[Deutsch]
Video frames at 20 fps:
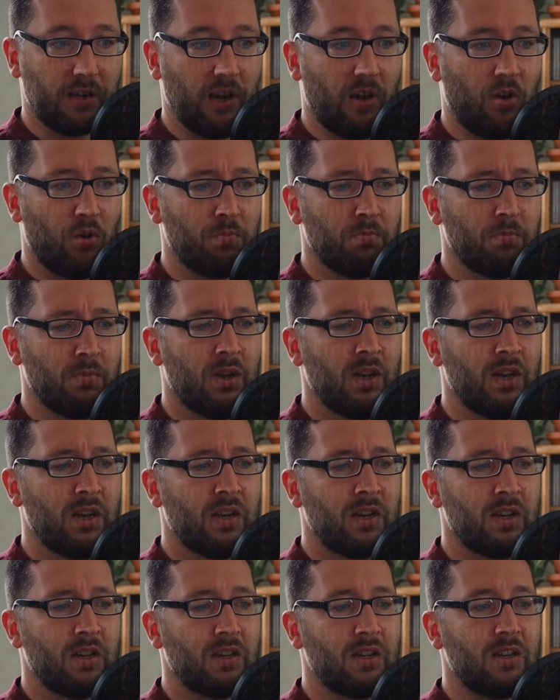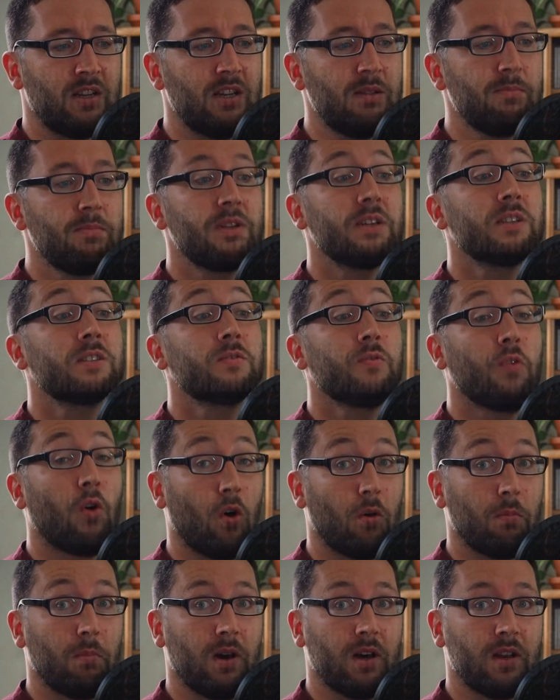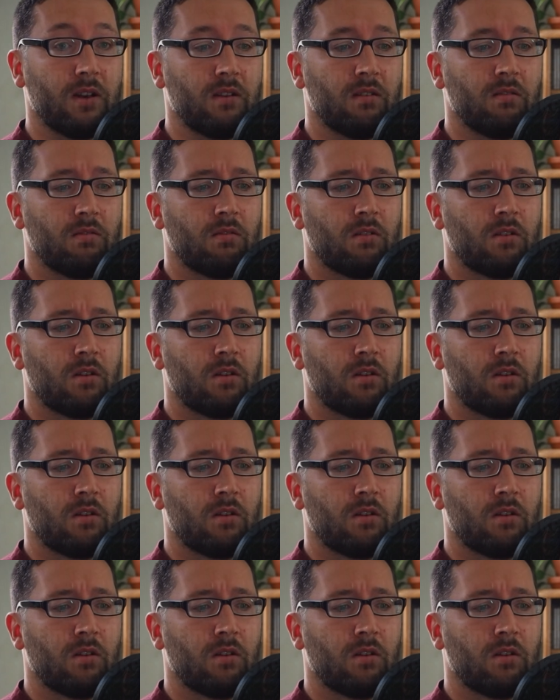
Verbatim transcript: glauben, nimmt es Form an